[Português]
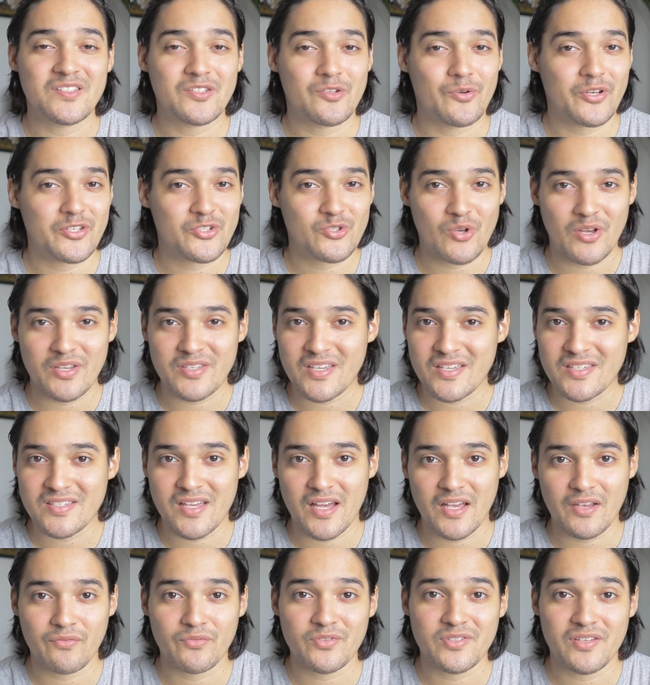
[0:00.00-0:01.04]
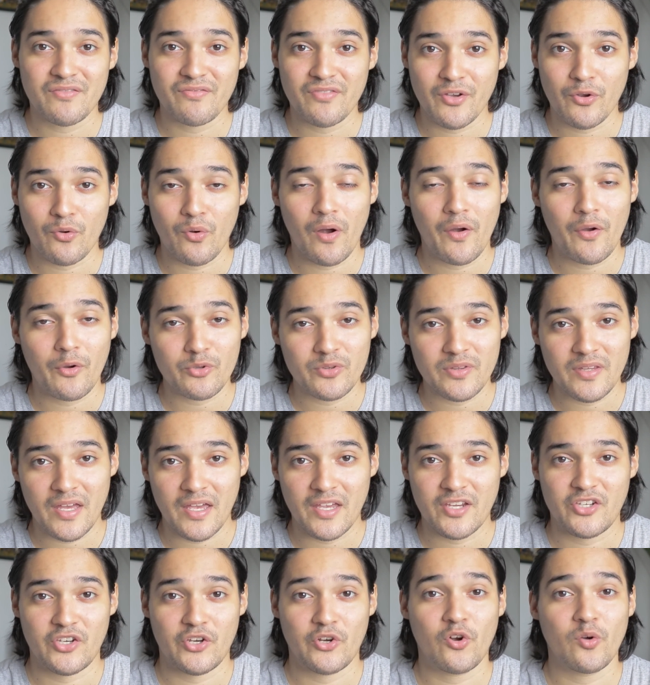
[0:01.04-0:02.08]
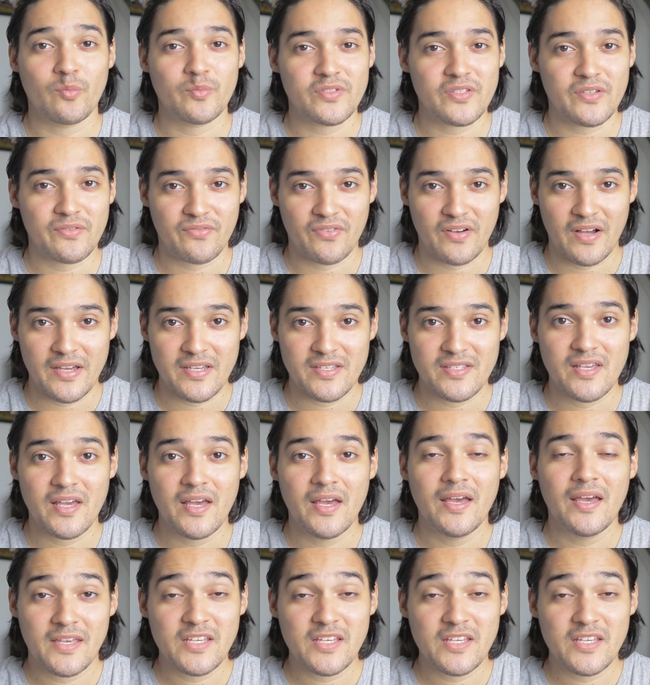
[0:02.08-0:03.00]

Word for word: então é só acessar que você vê qual é o teste, como se faz.